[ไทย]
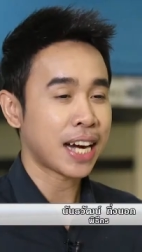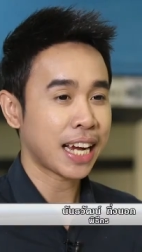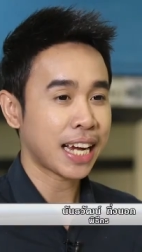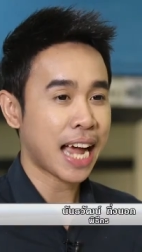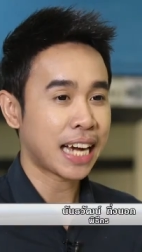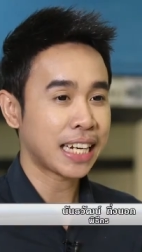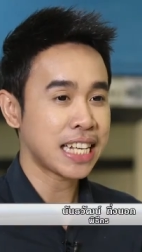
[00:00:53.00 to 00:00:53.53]
ราย
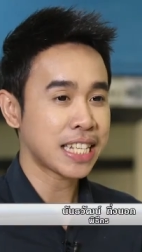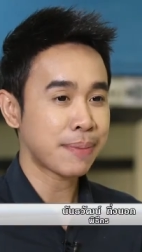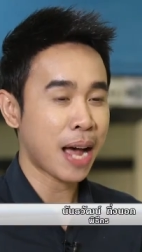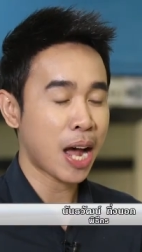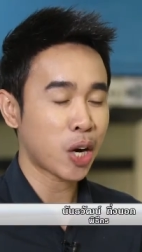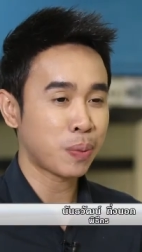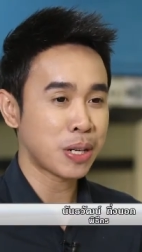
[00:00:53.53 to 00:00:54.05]
การที่จะ
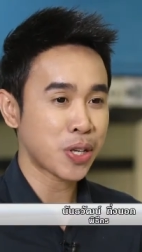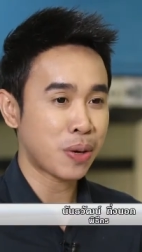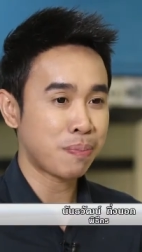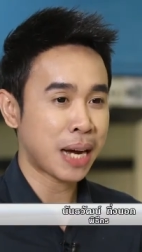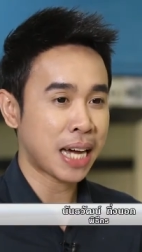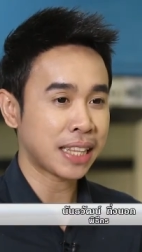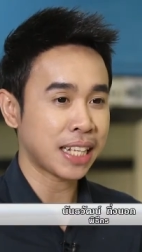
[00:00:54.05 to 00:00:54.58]
พาคุณผู้ชม
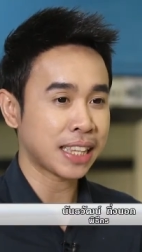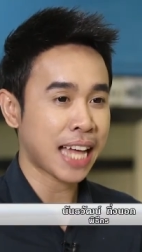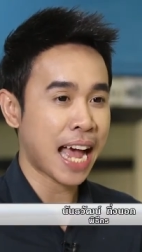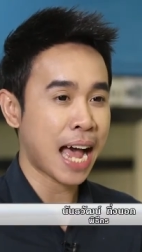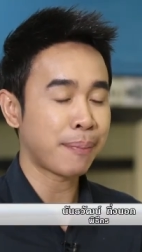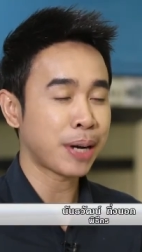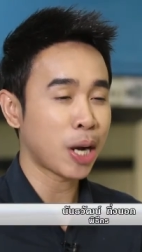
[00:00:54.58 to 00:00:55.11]
มาติด
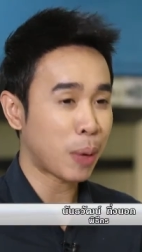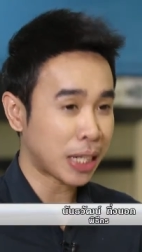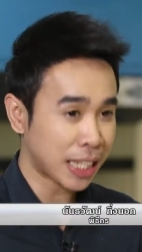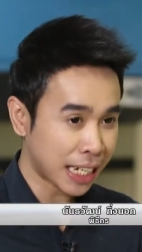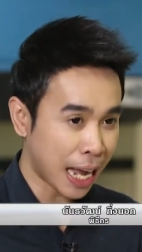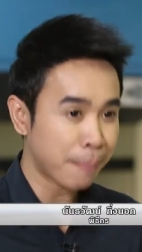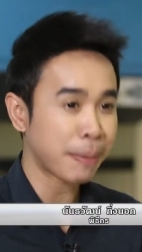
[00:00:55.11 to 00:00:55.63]
ตามนวัต
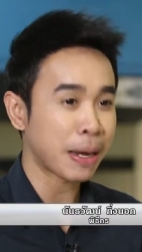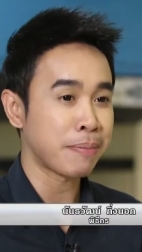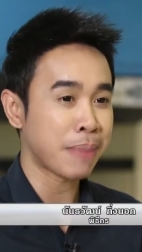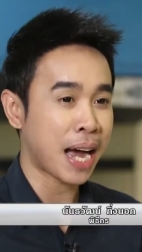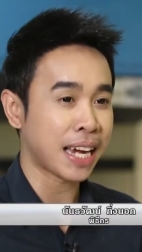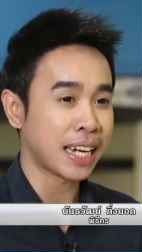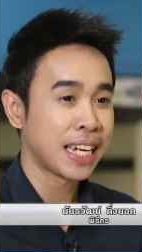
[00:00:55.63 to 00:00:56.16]
กรรม
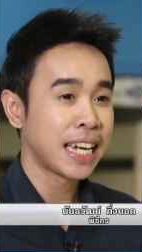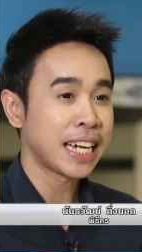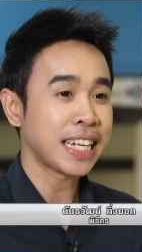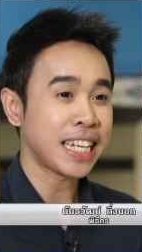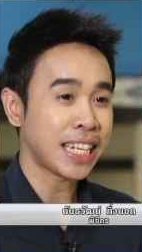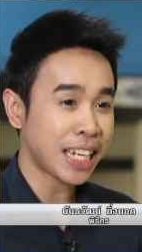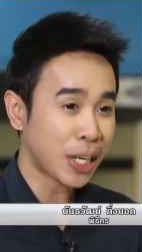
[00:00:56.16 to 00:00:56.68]
ใหม่ๆ
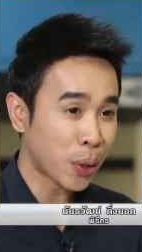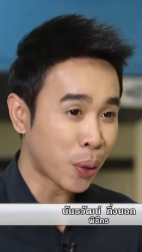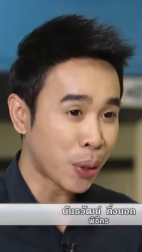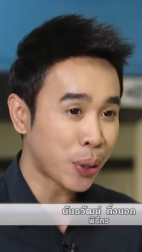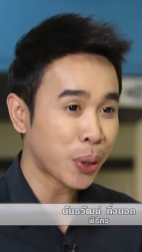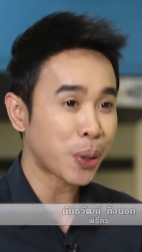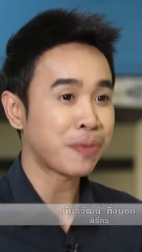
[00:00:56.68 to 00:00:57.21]
ที่คิดค้
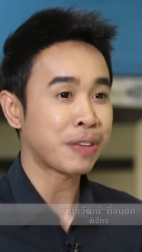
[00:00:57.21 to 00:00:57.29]
นโดย